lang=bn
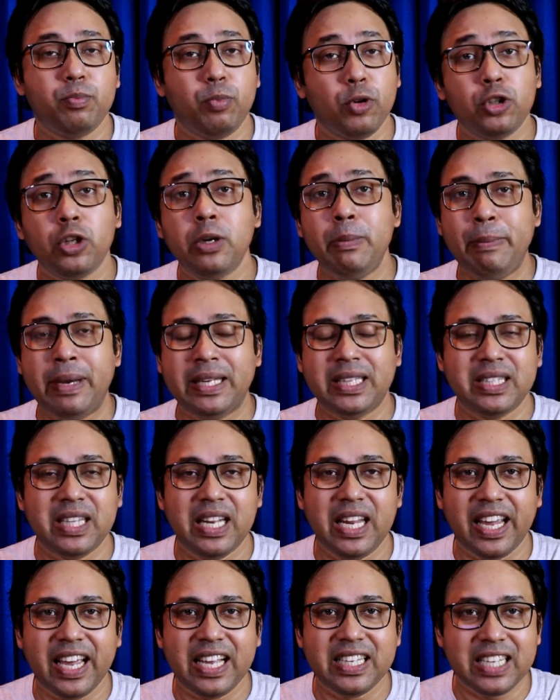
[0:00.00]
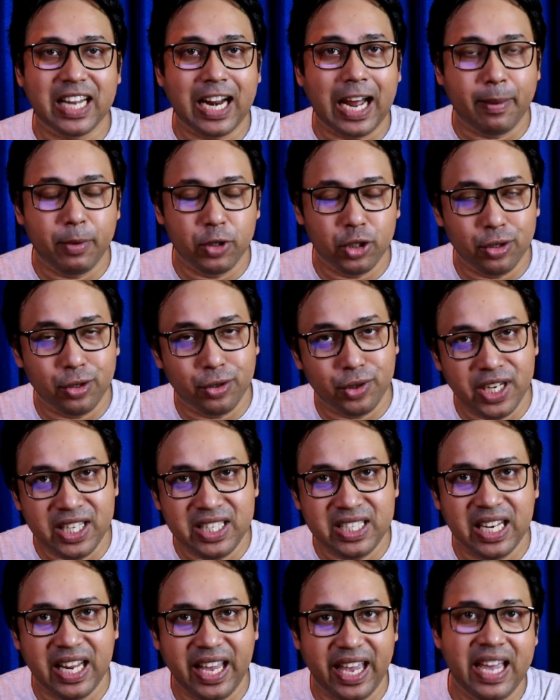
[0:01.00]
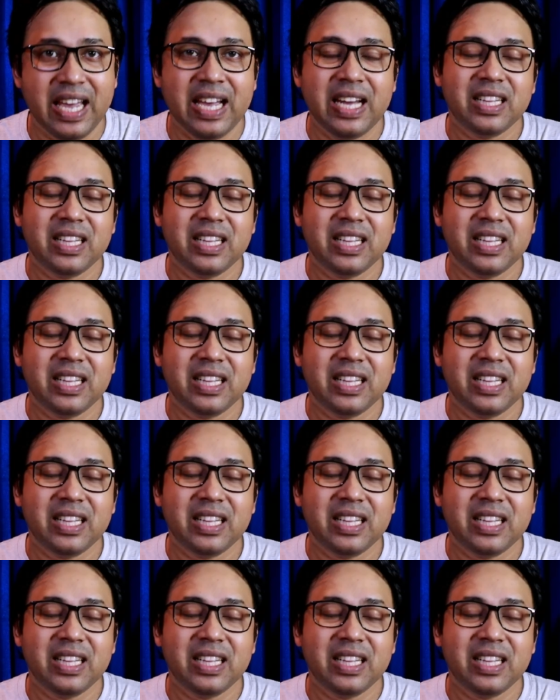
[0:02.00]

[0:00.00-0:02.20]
প্রথম মেধা তালিকায় যারা আবেদন করেছিলে